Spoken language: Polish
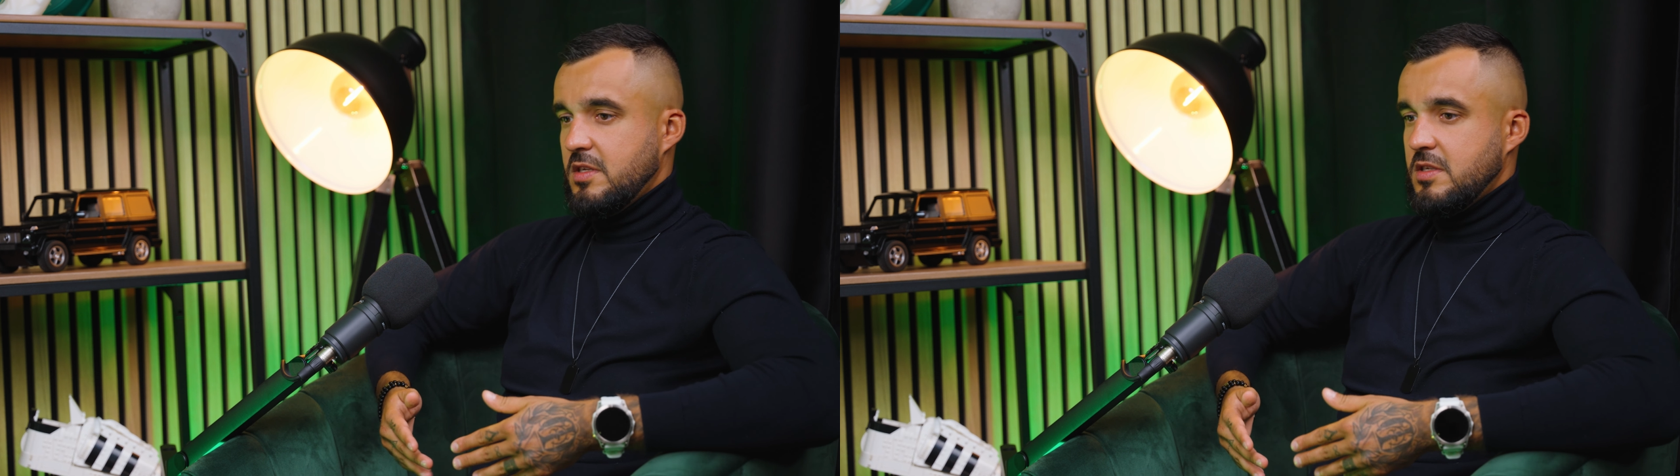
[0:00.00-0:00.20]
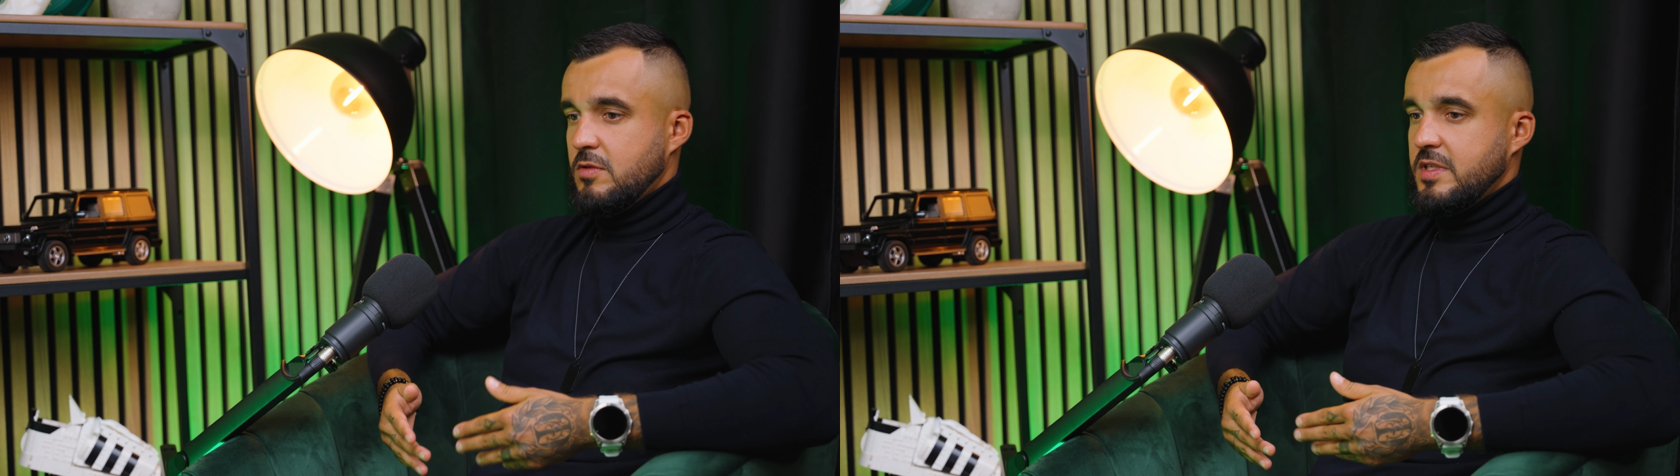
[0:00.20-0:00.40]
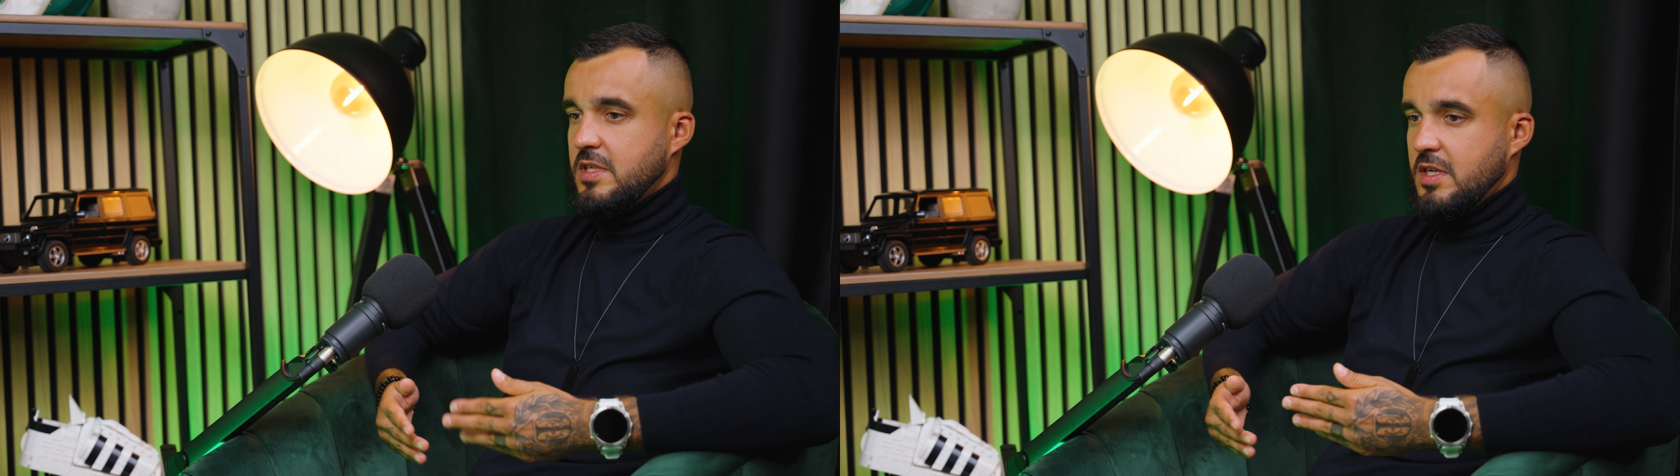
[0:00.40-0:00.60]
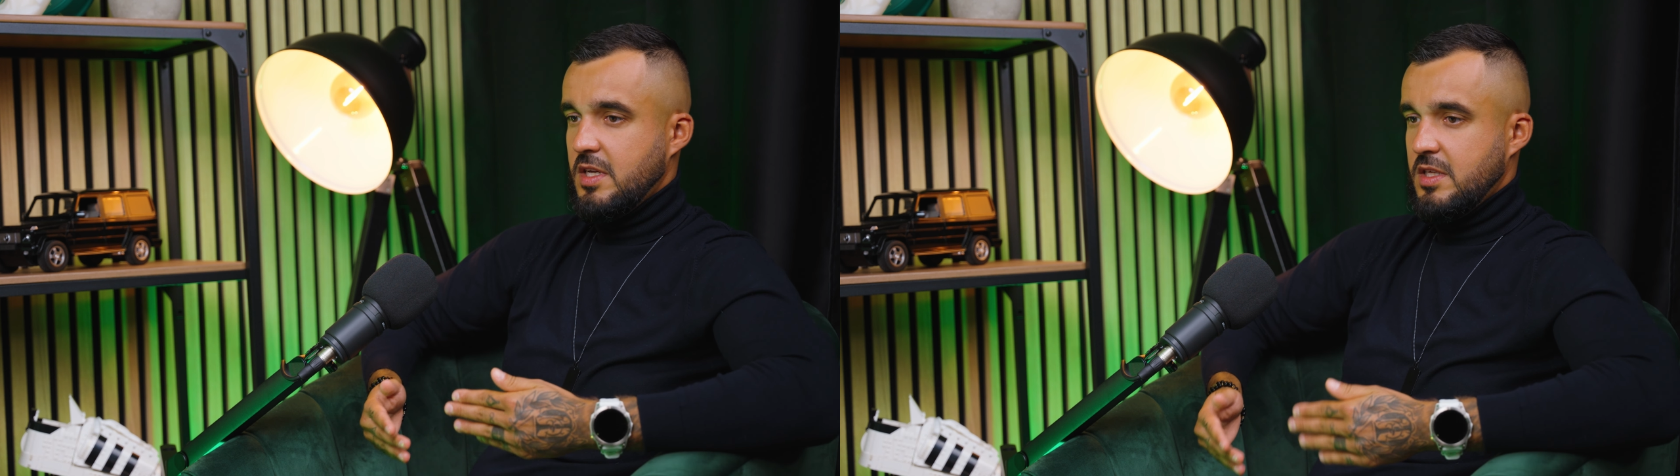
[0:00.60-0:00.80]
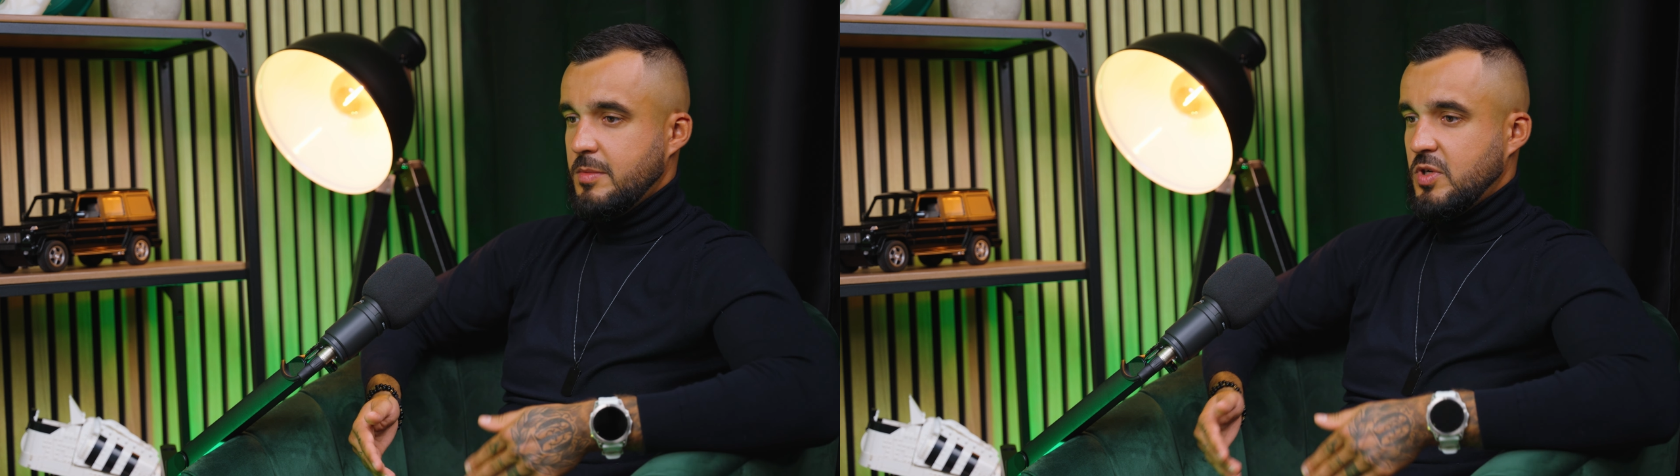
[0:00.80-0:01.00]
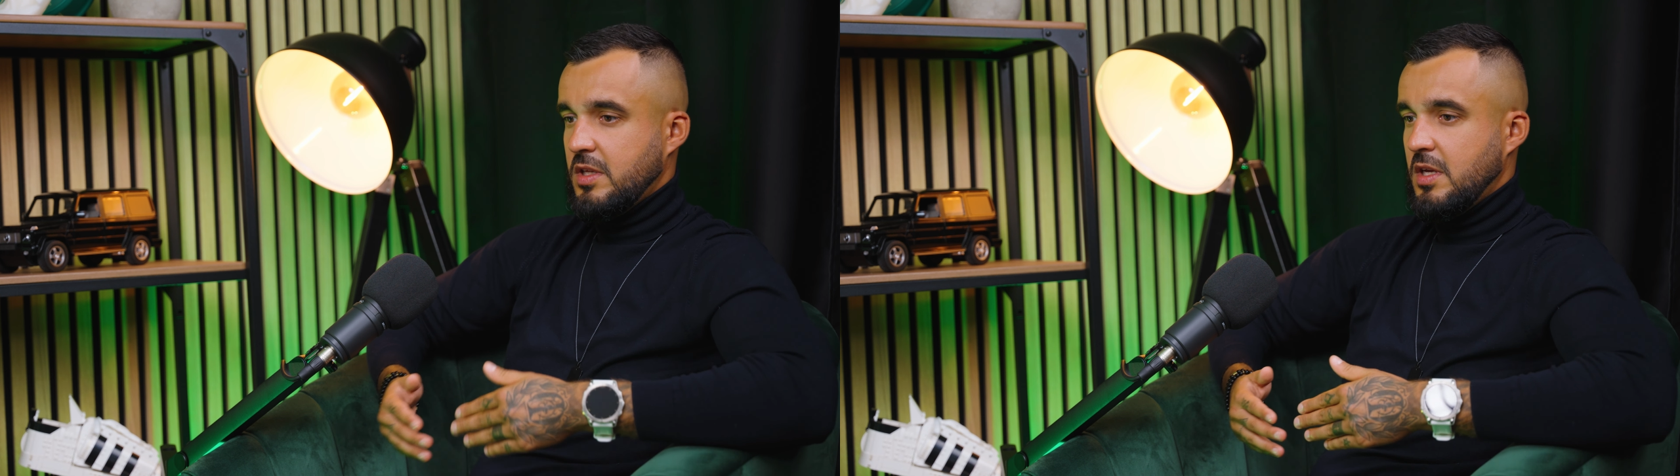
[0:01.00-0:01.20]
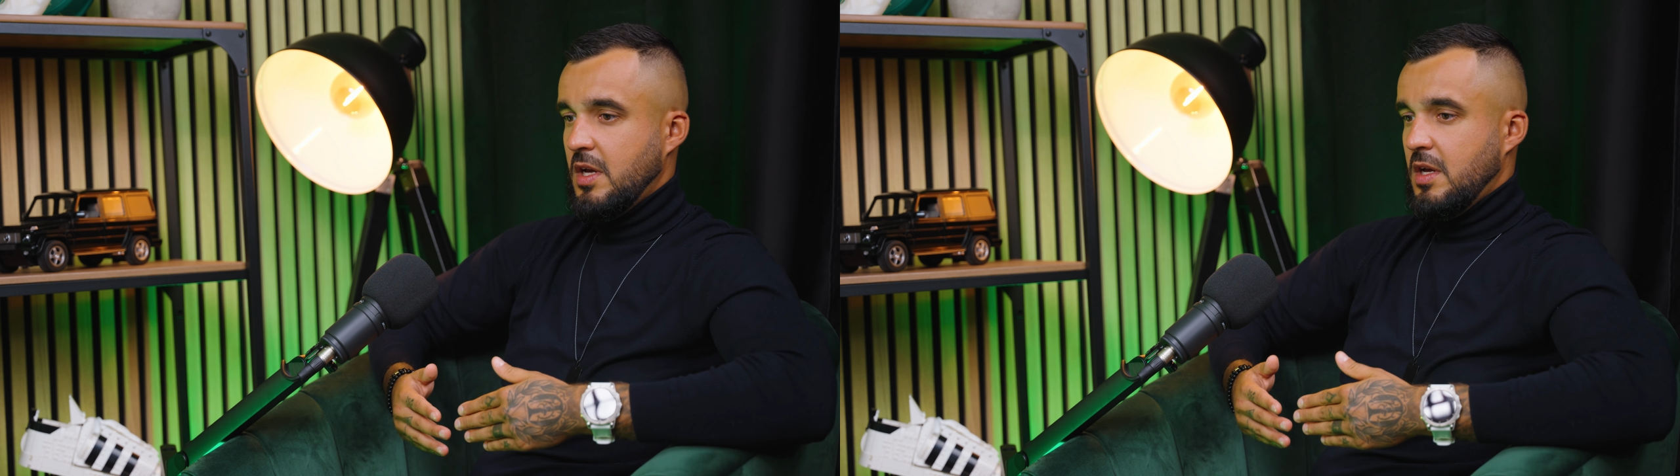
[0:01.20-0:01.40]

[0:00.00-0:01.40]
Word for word: sytuacjach, kiedy na przykład